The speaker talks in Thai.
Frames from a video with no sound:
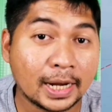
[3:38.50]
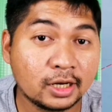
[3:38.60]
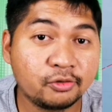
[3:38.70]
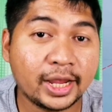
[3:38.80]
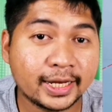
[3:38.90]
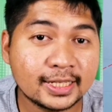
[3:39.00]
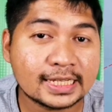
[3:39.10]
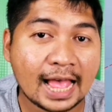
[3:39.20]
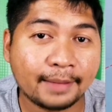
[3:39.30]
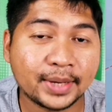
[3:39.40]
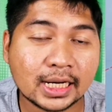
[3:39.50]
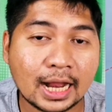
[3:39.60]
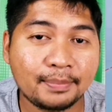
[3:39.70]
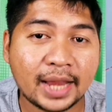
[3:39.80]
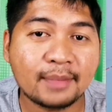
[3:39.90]
มาถึงเฟสที่สามนะค
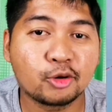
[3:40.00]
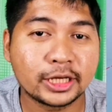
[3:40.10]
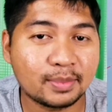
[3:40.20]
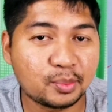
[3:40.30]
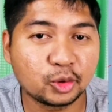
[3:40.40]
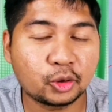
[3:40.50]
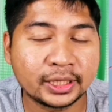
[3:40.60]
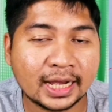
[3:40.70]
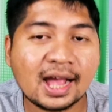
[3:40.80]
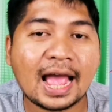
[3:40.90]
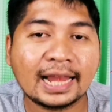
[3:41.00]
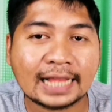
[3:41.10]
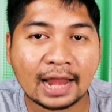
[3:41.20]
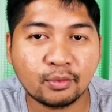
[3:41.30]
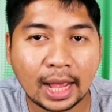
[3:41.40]
รับนายพลยามาโมโตะเนี่ยก็คาด
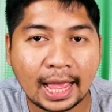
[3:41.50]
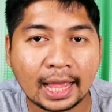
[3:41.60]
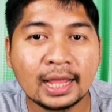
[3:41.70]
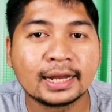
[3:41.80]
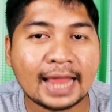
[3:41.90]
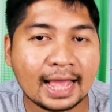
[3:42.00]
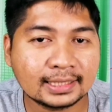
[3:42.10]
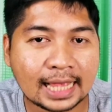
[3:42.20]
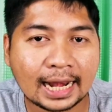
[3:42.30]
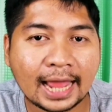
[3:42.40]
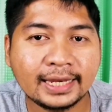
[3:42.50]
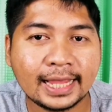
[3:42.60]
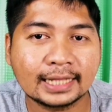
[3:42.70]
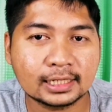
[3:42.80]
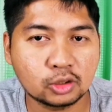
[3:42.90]
การว่าทางสหรัฐ
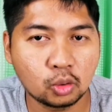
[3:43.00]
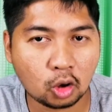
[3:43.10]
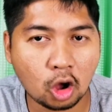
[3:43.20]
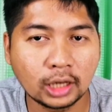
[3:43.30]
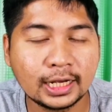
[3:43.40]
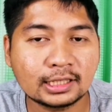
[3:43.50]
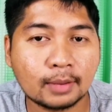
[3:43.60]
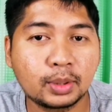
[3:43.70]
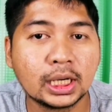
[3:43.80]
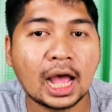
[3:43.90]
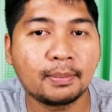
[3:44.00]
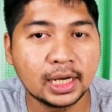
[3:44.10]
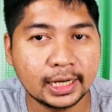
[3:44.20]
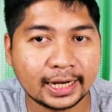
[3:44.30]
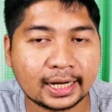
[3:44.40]
เนี่ยจะส่งกองเรือจากเพิร์ลฮาร์
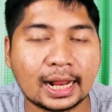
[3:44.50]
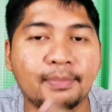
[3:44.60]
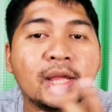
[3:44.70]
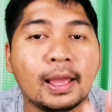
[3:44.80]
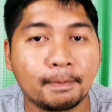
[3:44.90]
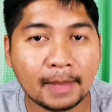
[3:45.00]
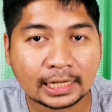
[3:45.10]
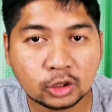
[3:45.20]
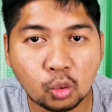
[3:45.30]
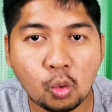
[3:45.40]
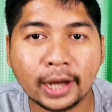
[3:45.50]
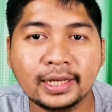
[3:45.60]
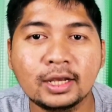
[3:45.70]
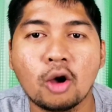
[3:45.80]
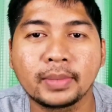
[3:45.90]
เบอร์นะครับมาช่วย
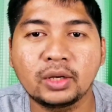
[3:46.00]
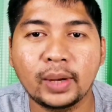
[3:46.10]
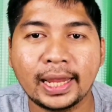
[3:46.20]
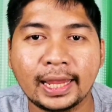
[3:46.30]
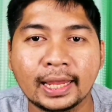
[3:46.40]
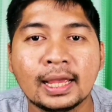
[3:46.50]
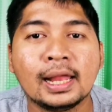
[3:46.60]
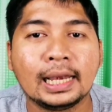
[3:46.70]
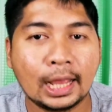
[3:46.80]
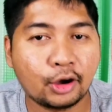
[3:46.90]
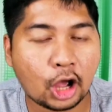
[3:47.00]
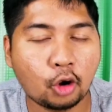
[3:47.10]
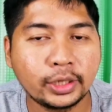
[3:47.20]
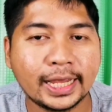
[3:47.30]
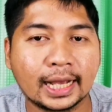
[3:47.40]
ที่เกาะมิดเวย์แล้ว
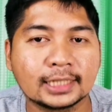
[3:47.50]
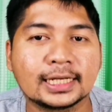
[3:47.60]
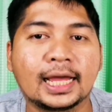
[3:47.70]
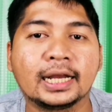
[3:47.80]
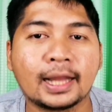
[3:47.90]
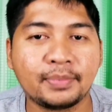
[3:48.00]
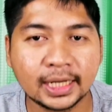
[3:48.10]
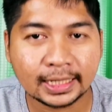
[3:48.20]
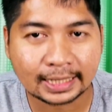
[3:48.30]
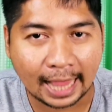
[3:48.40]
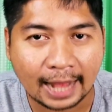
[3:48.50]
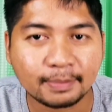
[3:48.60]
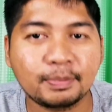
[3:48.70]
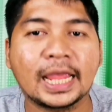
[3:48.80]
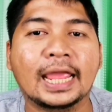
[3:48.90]
เขาเนี่ยก็จะดำเนินการ
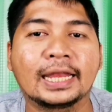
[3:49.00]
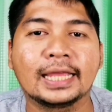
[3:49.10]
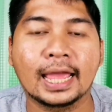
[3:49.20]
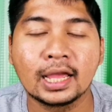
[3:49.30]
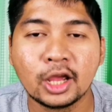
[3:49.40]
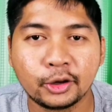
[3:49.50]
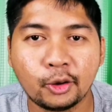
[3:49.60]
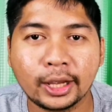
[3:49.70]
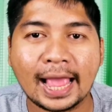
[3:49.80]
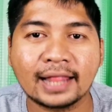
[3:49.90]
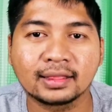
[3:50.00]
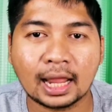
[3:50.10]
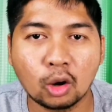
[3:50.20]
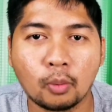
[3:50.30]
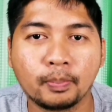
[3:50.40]
แผนเนี่ยโดยการ
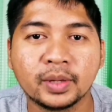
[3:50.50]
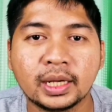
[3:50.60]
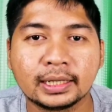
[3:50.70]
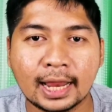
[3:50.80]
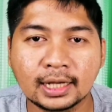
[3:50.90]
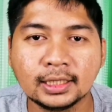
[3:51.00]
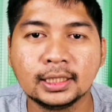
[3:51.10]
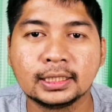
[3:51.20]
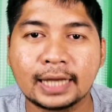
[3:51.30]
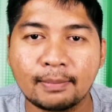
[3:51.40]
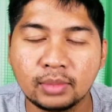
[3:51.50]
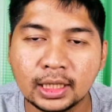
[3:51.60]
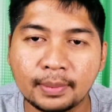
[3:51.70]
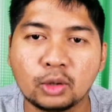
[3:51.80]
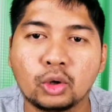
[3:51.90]
ตลบนั่นคือนำ
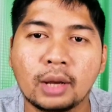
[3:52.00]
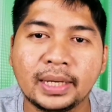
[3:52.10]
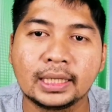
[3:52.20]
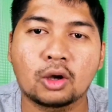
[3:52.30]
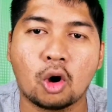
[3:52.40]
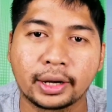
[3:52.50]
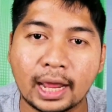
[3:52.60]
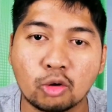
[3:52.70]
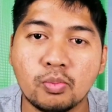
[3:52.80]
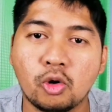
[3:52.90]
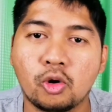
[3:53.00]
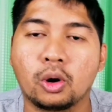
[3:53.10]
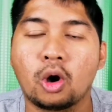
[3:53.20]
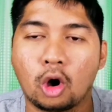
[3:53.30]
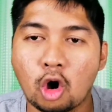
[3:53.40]
เรือบรรทุกเครื่องบินของนากุโม
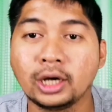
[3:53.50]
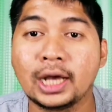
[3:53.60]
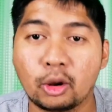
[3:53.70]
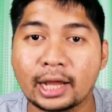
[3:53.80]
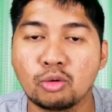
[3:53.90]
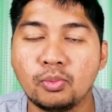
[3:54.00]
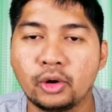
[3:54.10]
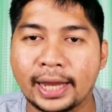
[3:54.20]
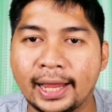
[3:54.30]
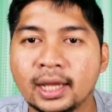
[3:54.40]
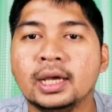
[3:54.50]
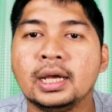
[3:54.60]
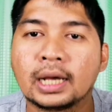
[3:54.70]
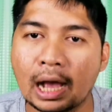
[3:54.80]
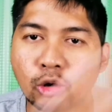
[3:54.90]
ของกองเรือของนากุโมนะ
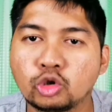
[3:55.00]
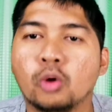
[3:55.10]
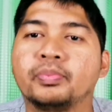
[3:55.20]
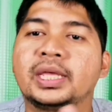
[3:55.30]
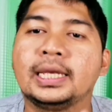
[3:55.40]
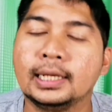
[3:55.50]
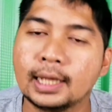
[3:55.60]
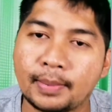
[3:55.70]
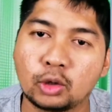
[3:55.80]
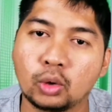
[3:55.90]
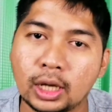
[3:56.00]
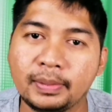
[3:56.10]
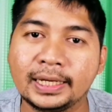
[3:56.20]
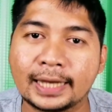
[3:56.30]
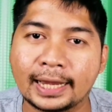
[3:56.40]
เข้าโจมตีเรือบรรทุกเครื่
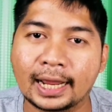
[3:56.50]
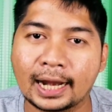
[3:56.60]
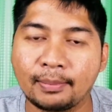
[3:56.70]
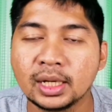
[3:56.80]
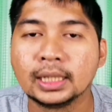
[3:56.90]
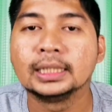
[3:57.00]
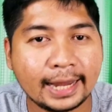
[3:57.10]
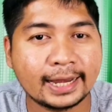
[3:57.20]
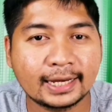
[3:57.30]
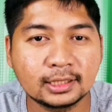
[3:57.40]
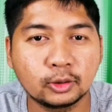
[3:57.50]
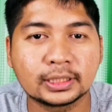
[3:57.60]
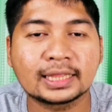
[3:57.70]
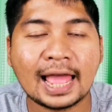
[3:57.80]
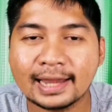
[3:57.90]
องบินนั้นนะครับและในที่สุด
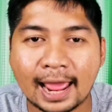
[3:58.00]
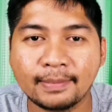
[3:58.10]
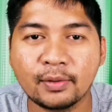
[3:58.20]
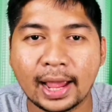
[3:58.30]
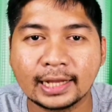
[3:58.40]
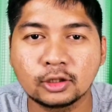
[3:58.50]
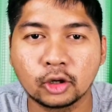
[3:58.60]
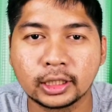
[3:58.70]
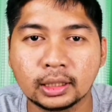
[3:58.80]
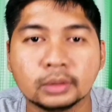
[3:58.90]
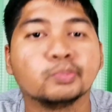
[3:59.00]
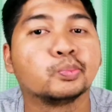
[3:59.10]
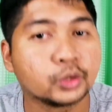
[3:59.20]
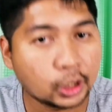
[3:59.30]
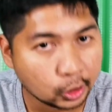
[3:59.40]
จะต้านทานไม่ไหวจน
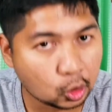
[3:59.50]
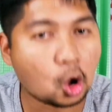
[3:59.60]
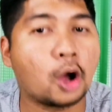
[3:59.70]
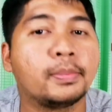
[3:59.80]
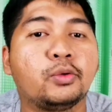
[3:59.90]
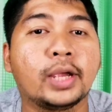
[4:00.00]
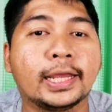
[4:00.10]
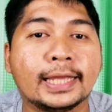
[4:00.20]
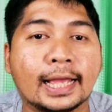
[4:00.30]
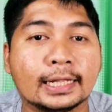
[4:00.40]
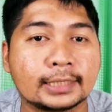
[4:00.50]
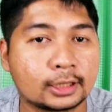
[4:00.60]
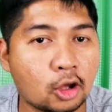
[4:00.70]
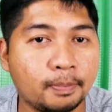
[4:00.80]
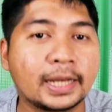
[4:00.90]
เกาะมิดเวย์เนี่ย
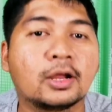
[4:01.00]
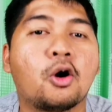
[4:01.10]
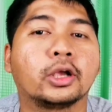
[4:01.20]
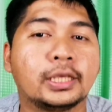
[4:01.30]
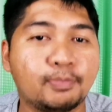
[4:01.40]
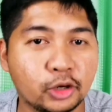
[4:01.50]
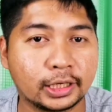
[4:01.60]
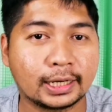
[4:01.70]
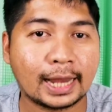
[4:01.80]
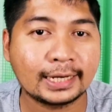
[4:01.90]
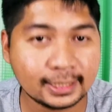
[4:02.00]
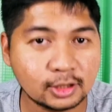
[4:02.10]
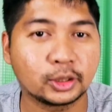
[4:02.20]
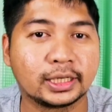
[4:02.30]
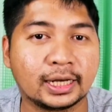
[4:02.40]
จะต้องเป็นของญี่ปุ่นในที่
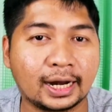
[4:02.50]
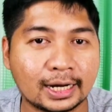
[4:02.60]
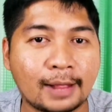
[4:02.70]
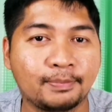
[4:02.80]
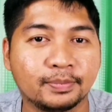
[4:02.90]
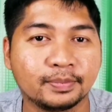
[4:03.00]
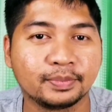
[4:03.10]
สุดนะครับ